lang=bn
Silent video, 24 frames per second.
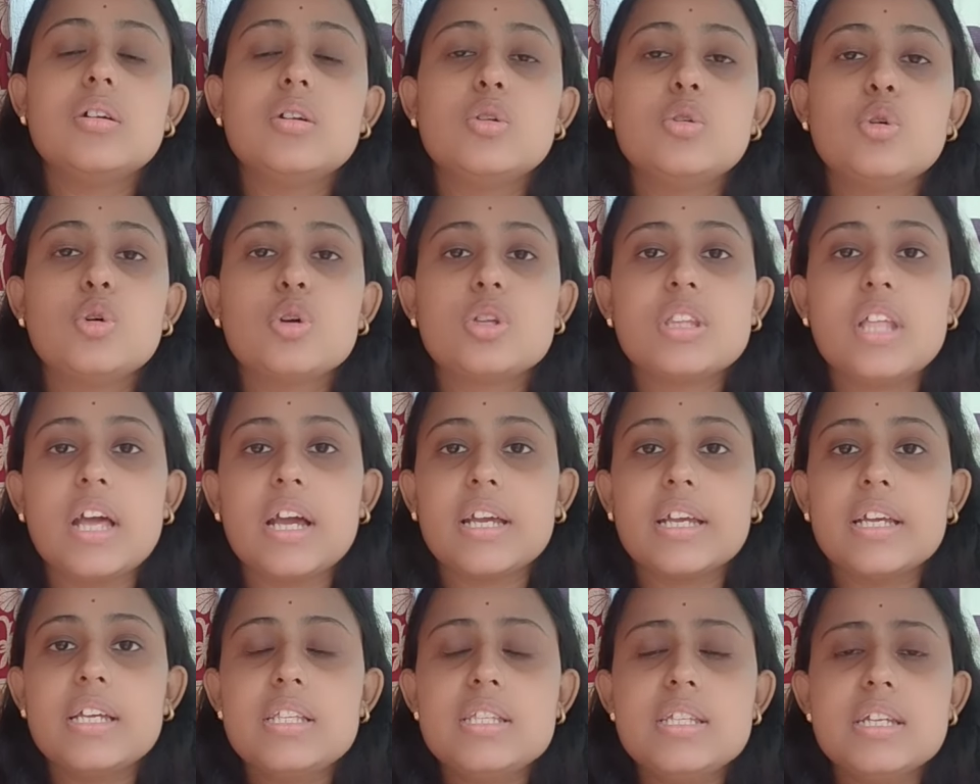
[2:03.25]
রোগ
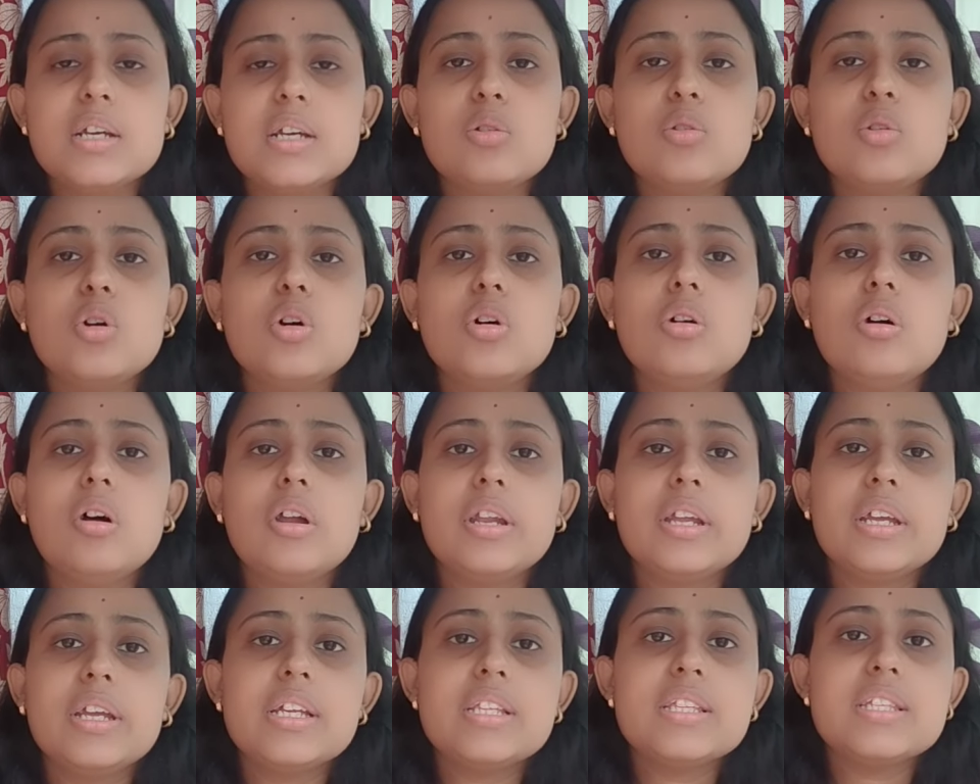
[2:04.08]
থাকে যেগুলো
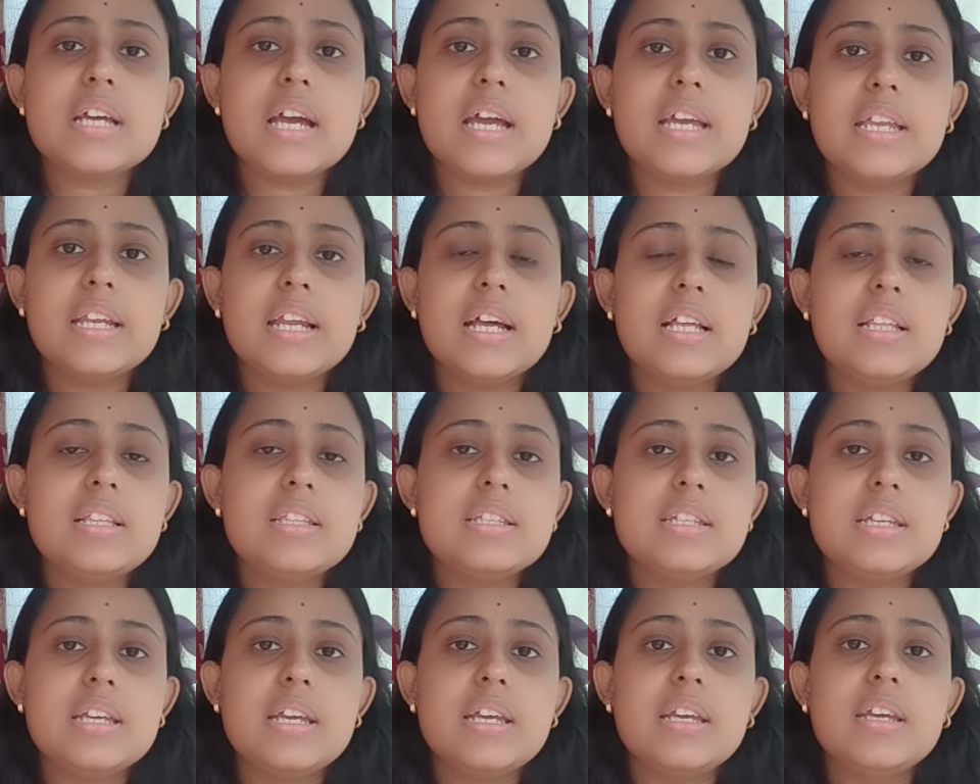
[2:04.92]
অনেকে চায় না
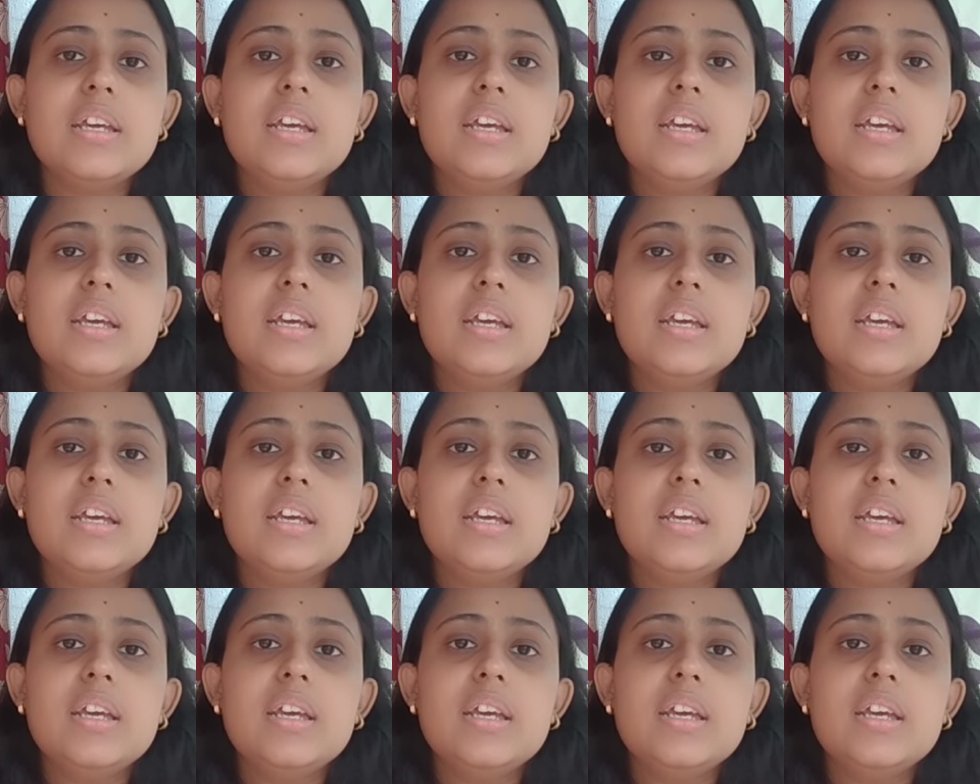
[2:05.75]
যে